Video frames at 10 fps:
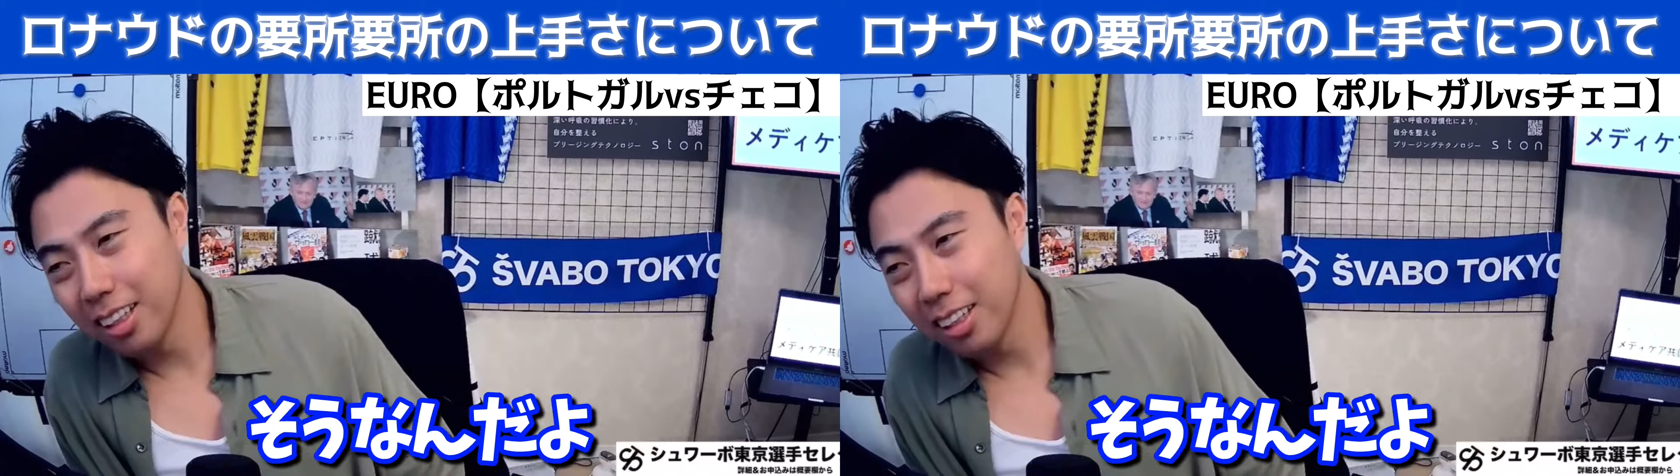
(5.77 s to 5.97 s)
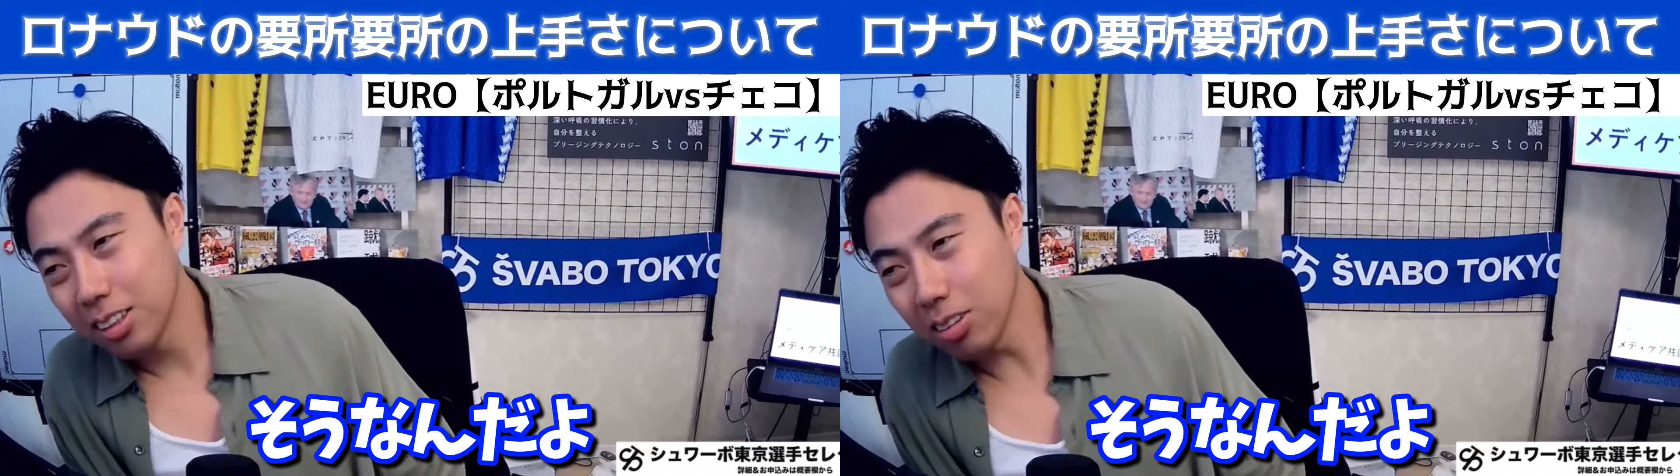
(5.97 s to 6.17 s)

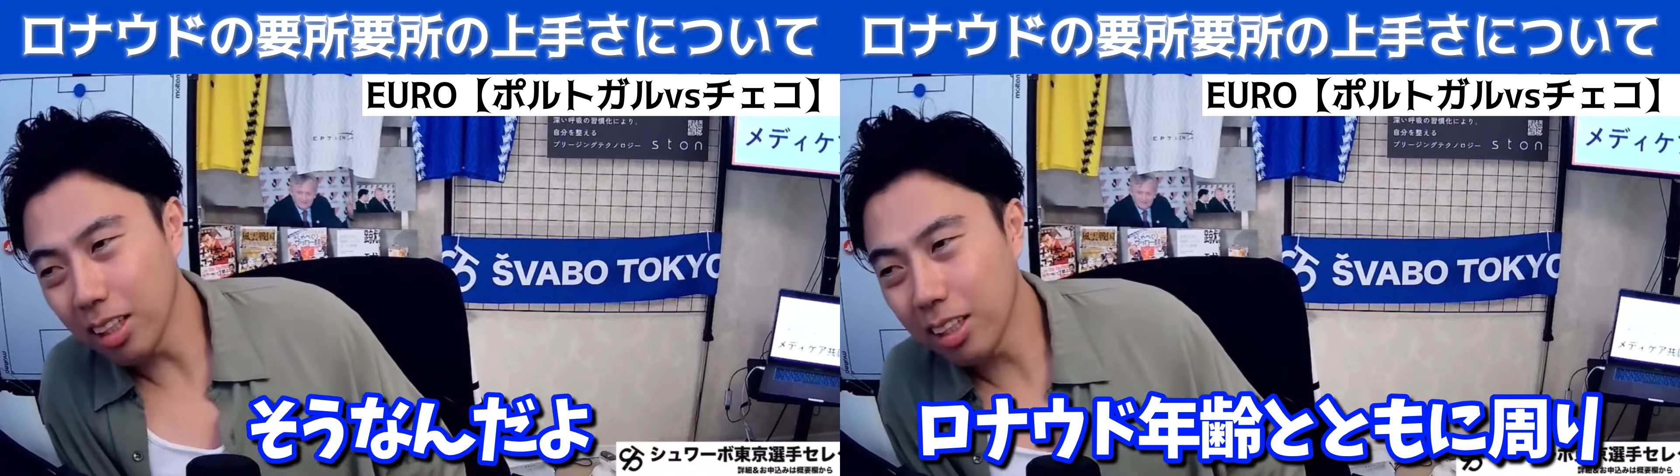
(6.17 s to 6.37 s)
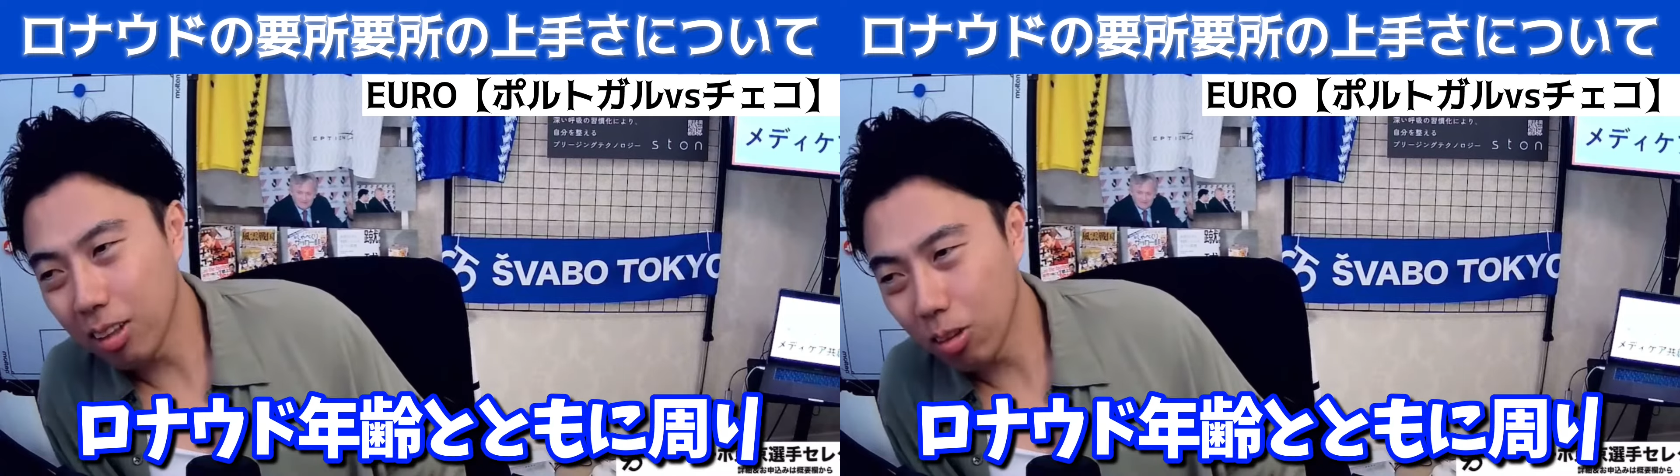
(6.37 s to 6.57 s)
そうな
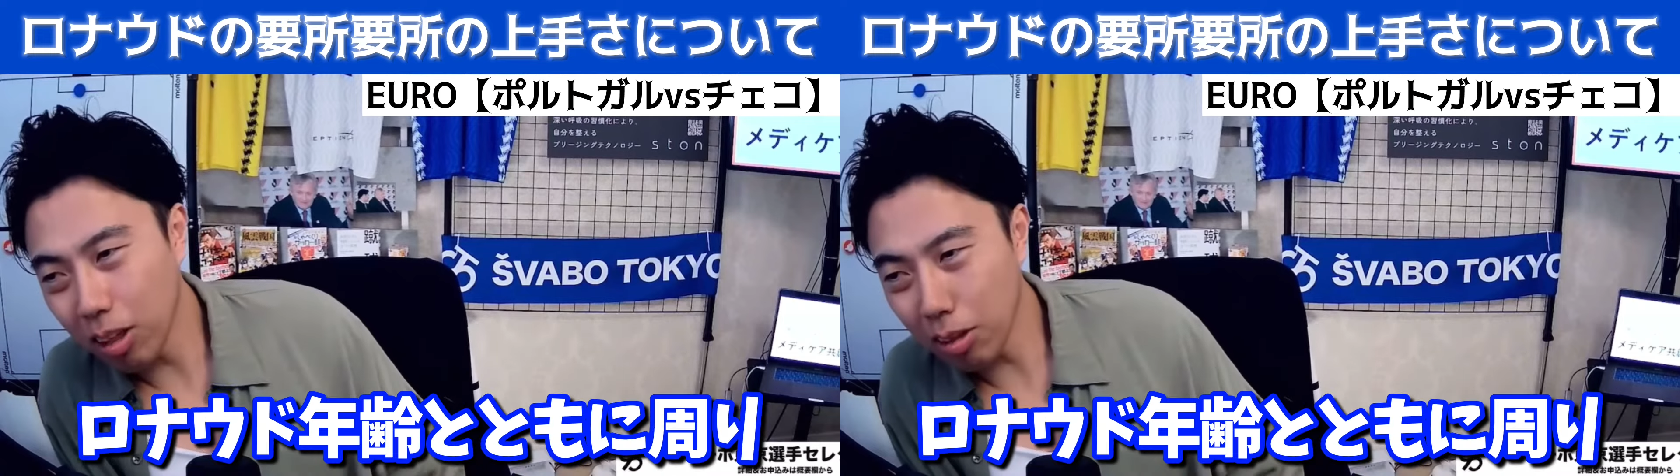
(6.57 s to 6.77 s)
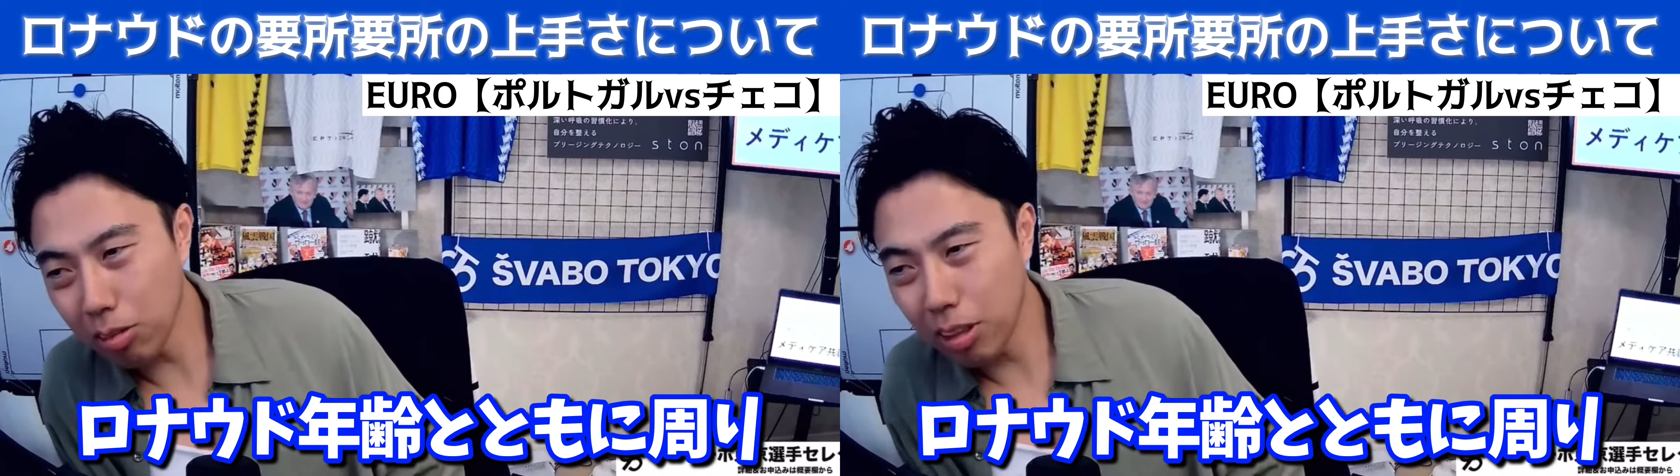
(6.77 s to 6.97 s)
んだよ。
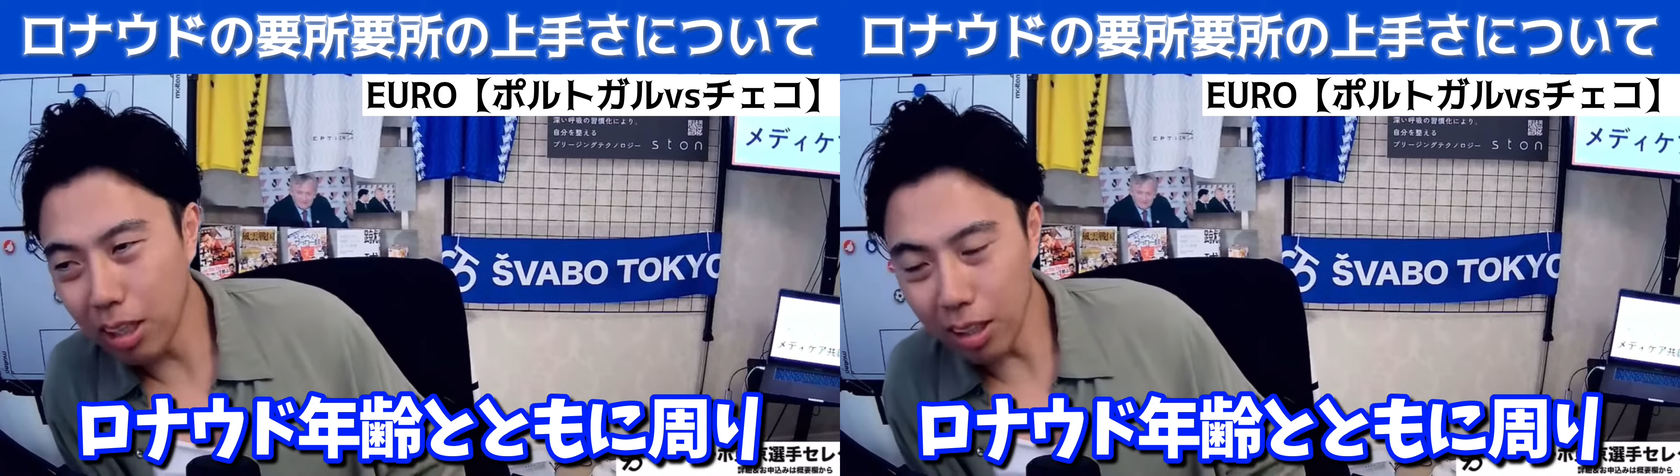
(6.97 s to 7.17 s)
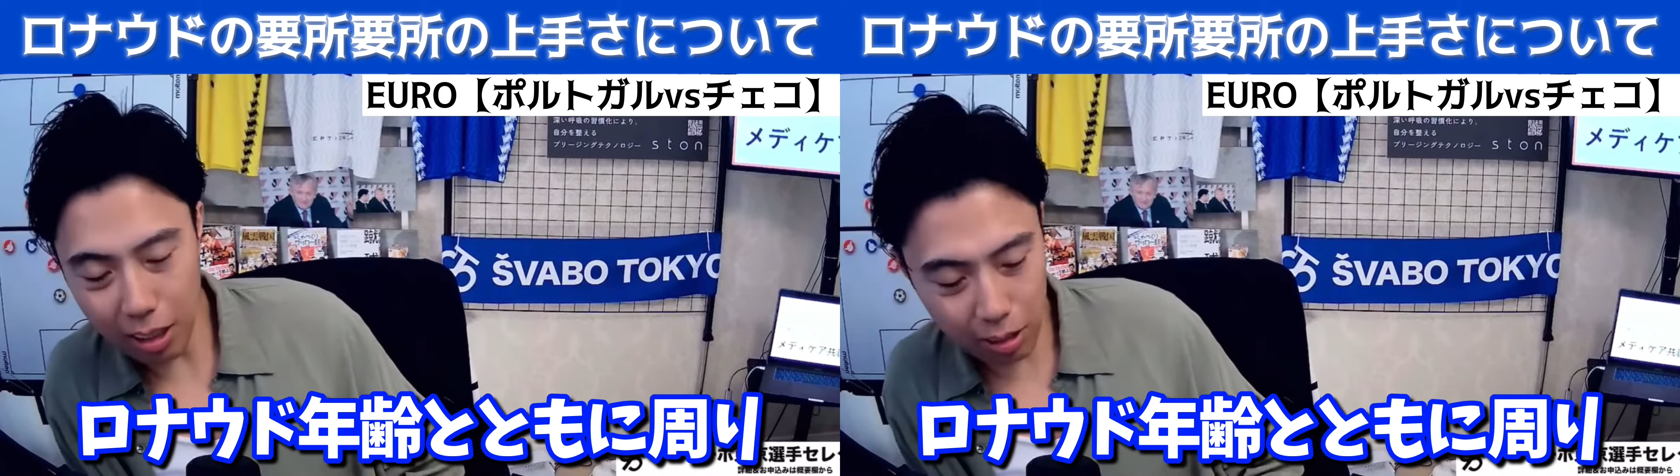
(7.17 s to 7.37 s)
ロナウド
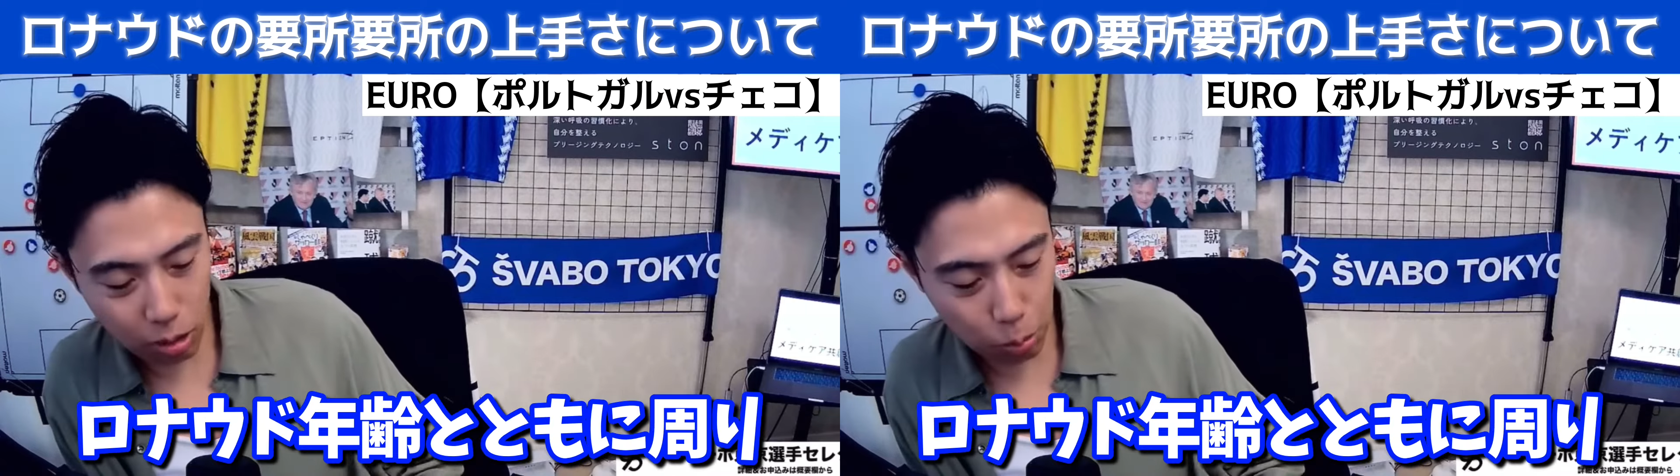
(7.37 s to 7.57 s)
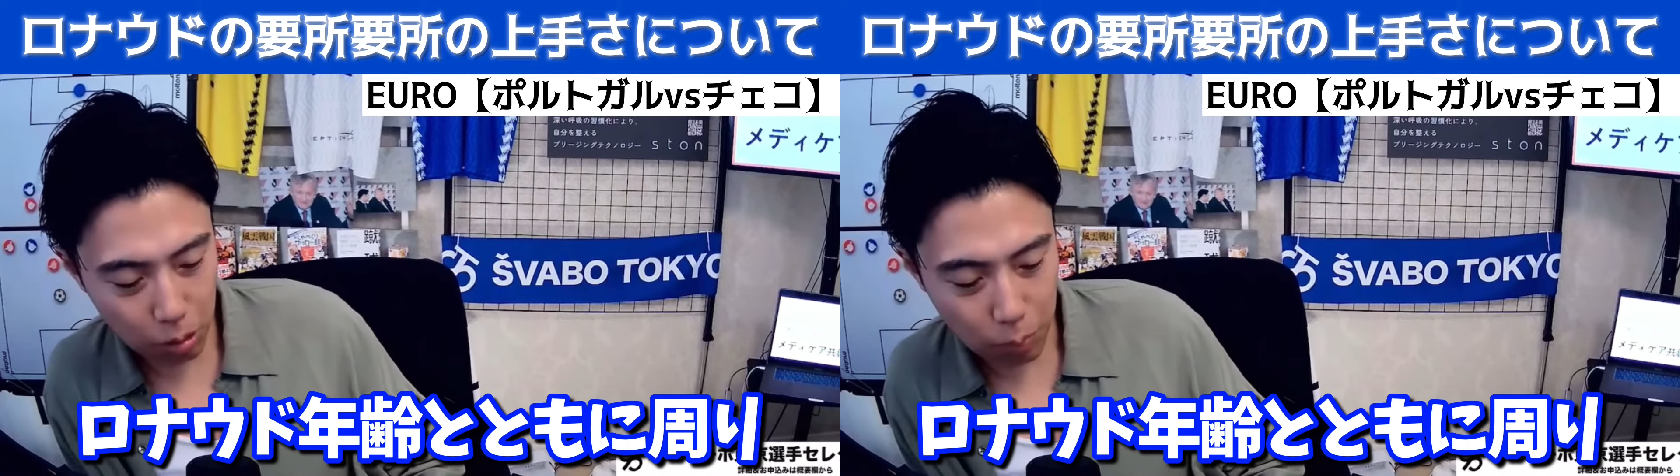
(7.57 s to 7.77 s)
年齢と
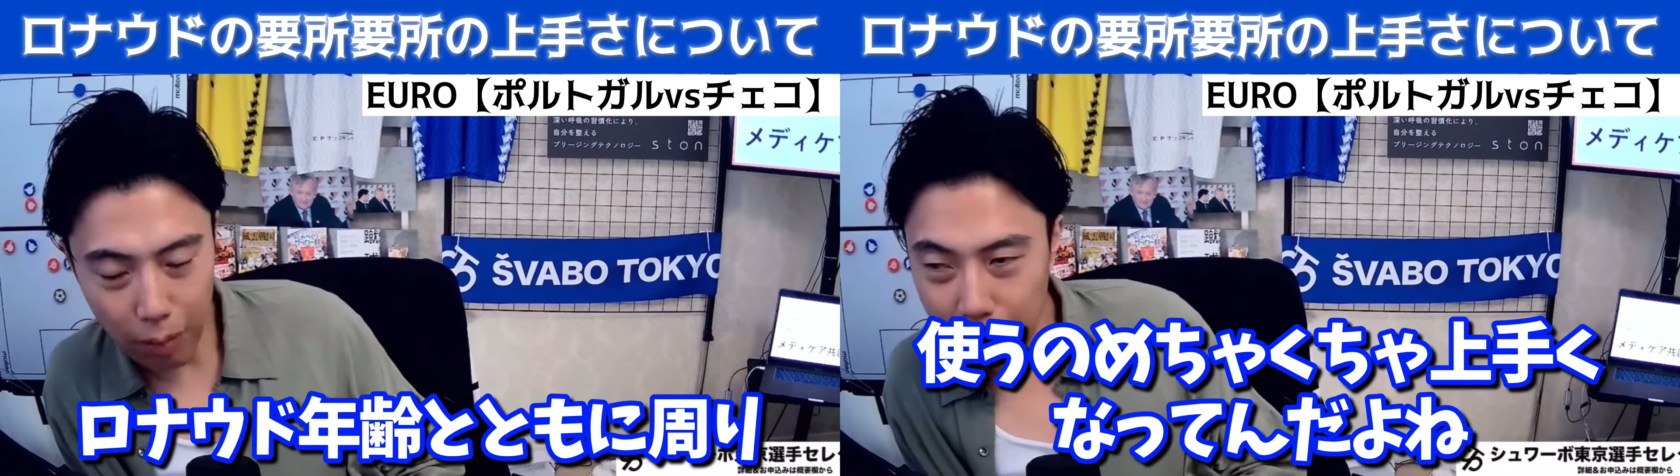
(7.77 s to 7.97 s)
ともに周